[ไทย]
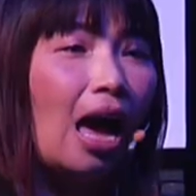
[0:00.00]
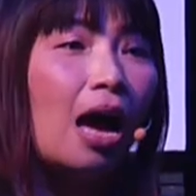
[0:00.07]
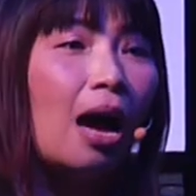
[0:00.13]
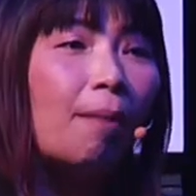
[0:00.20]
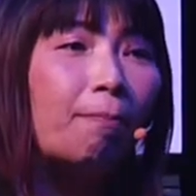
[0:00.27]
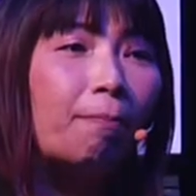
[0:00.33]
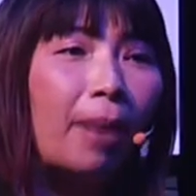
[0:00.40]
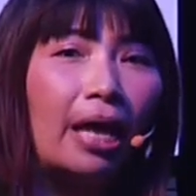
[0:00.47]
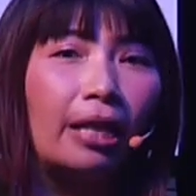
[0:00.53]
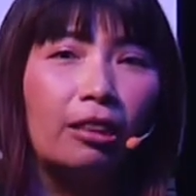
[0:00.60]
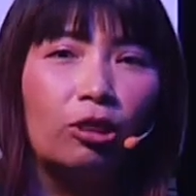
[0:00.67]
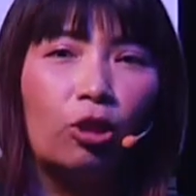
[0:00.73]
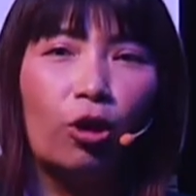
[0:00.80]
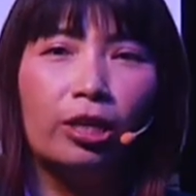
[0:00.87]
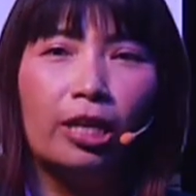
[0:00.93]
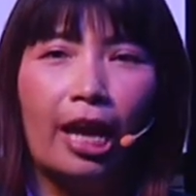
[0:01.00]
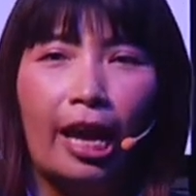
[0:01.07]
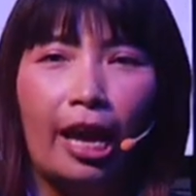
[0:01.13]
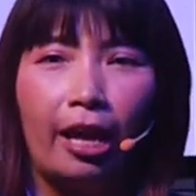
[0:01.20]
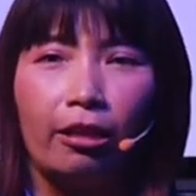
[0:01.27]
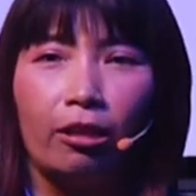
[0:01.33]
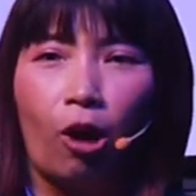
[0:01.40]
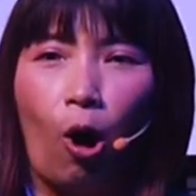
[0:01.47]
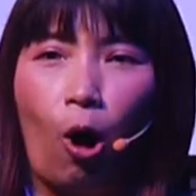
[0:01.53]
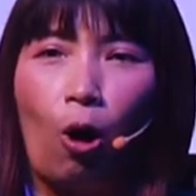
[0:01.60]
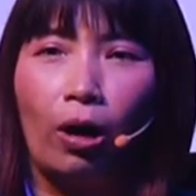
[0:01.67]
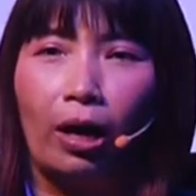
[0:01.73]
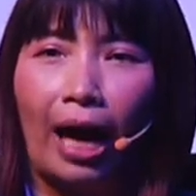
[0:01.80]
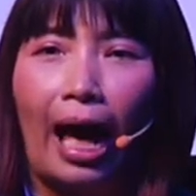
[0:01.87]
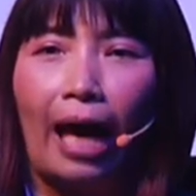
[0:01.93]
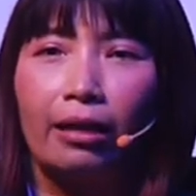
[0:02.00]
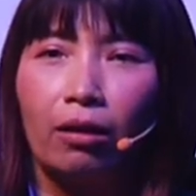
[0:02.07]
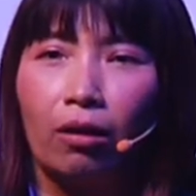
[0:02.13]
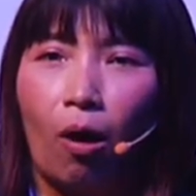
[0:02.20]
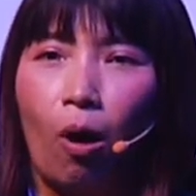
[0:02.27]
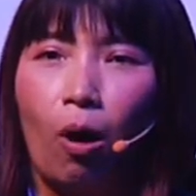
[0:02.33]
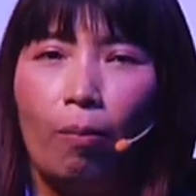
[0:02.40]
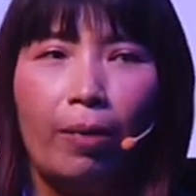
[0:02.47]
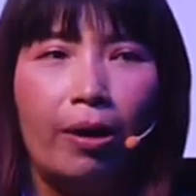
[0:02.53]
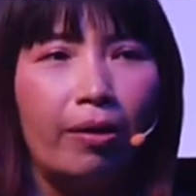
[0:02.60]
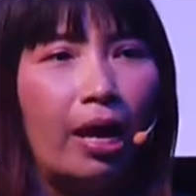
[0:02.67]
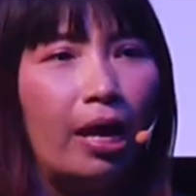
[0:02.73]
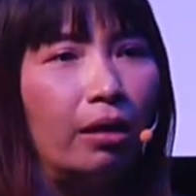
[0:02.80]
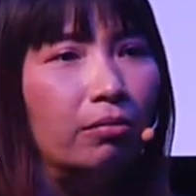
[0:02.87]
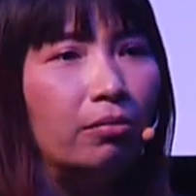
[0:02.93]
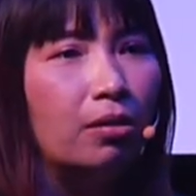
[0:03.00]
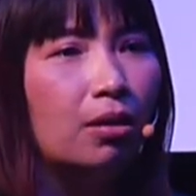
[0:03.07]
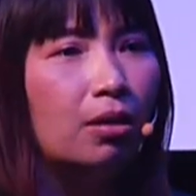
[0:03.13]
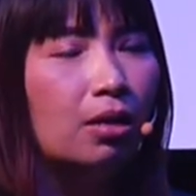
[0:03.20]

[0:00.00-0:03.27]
ยเป็นต้นเหตุของการก่อมะเร็ง